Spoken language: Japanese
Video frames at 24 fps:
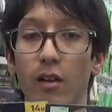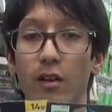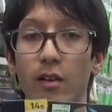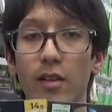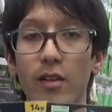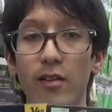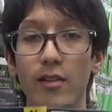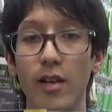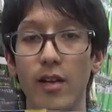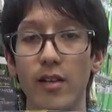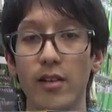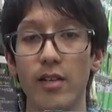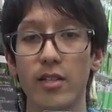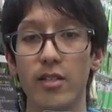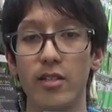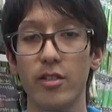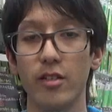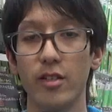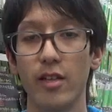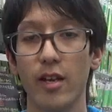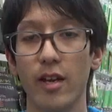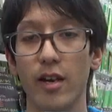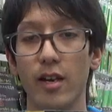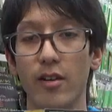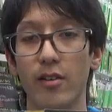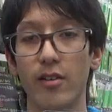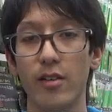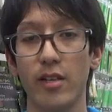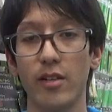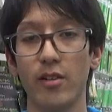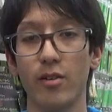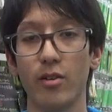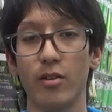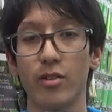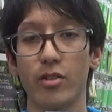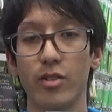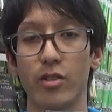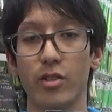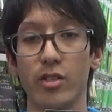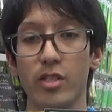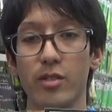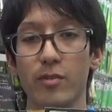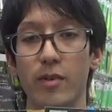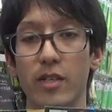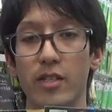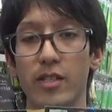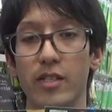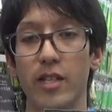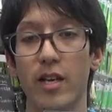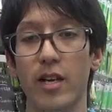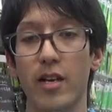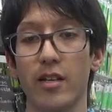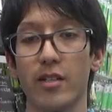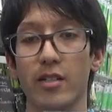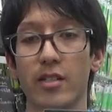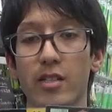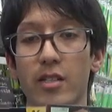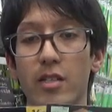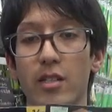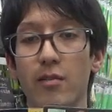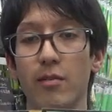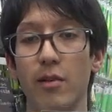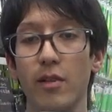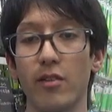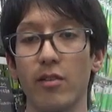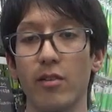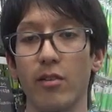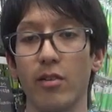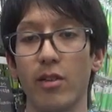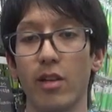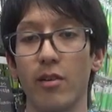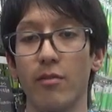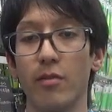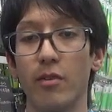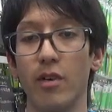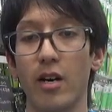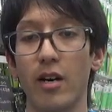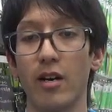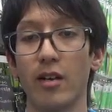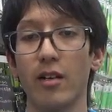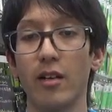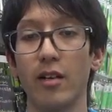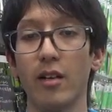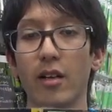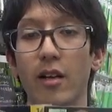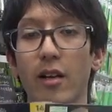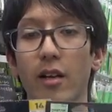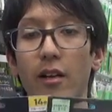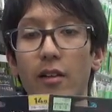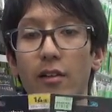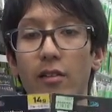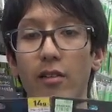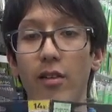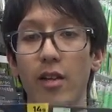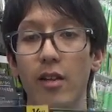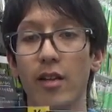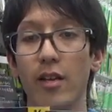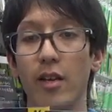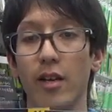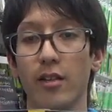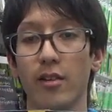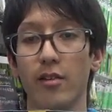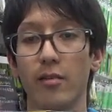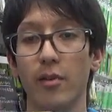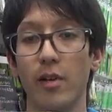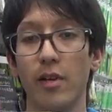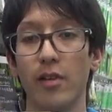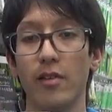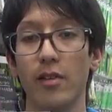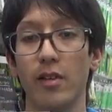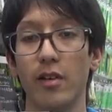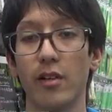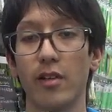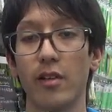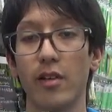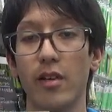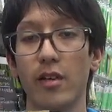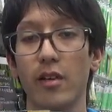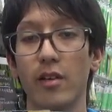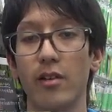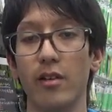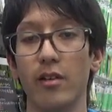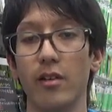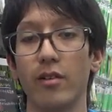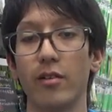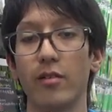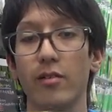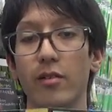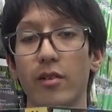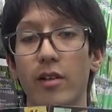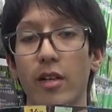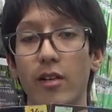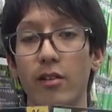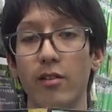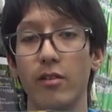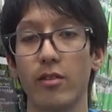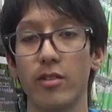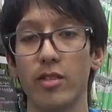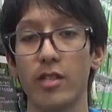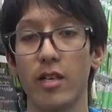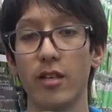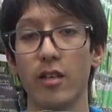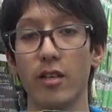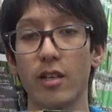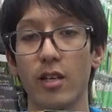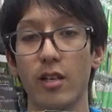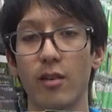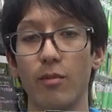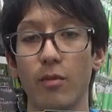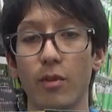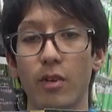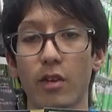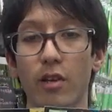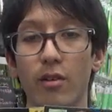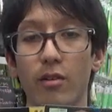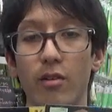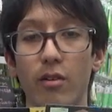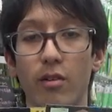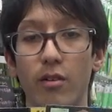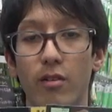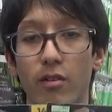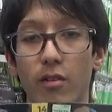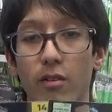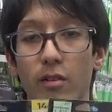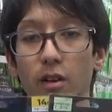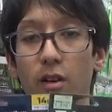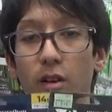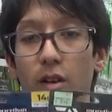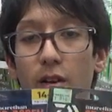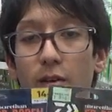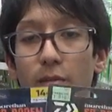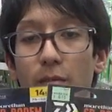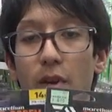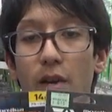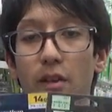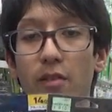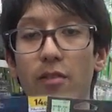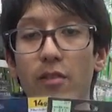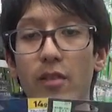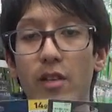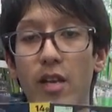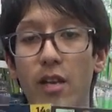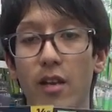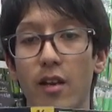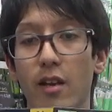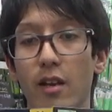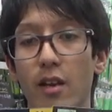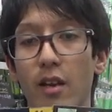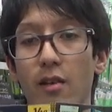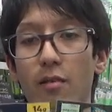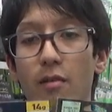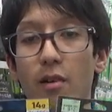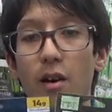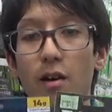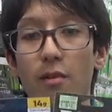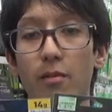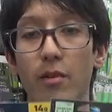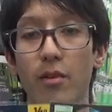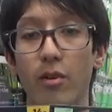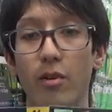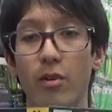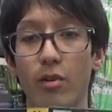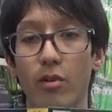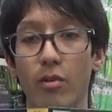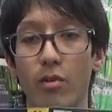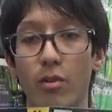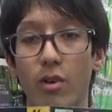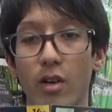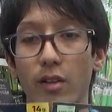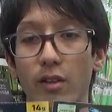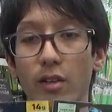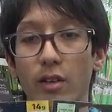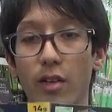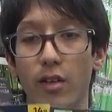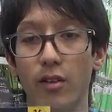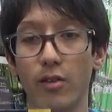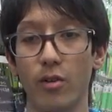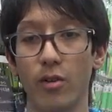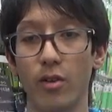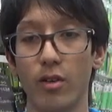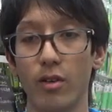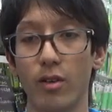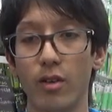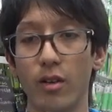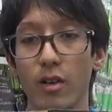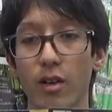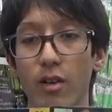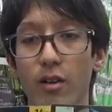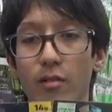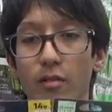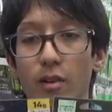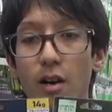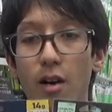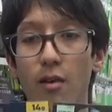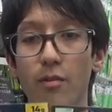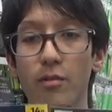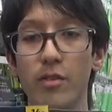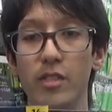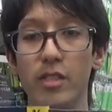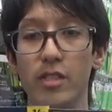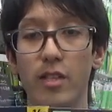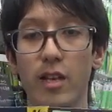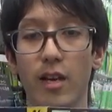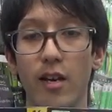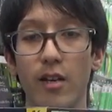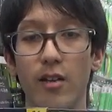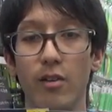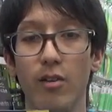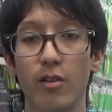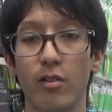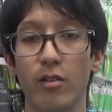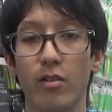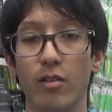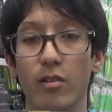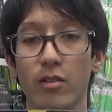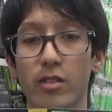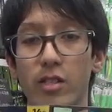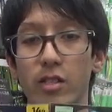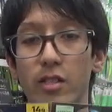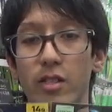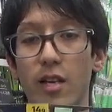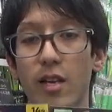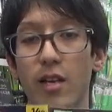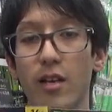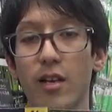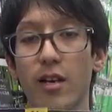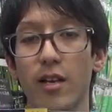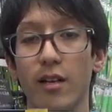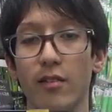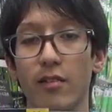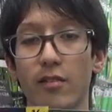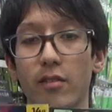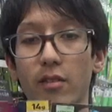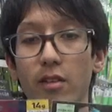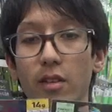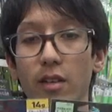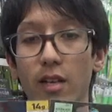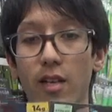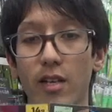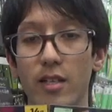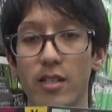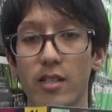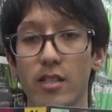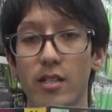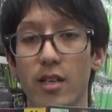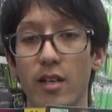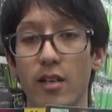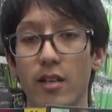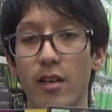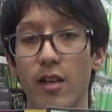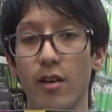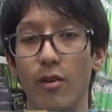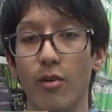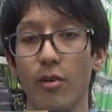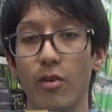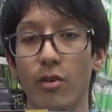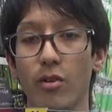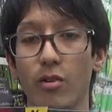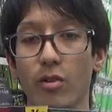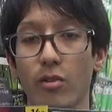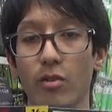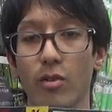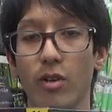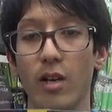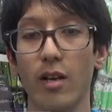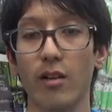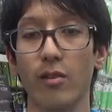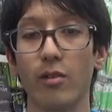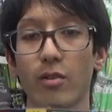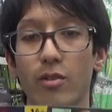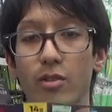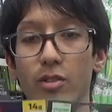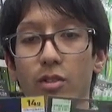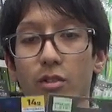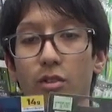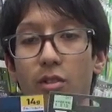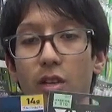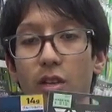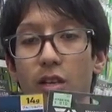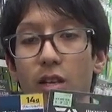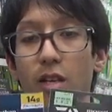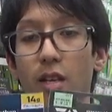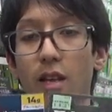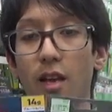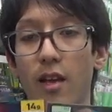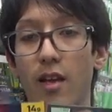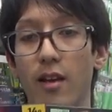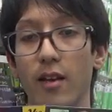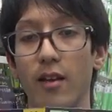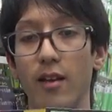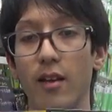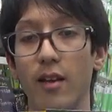2020年春に登場しましたシーバスロデムはすでに発売されているフラットジャンキーモデルをベースにワームの小型化とバーム自体の姿勢が水平姿勢で泳ぐことが特徴的で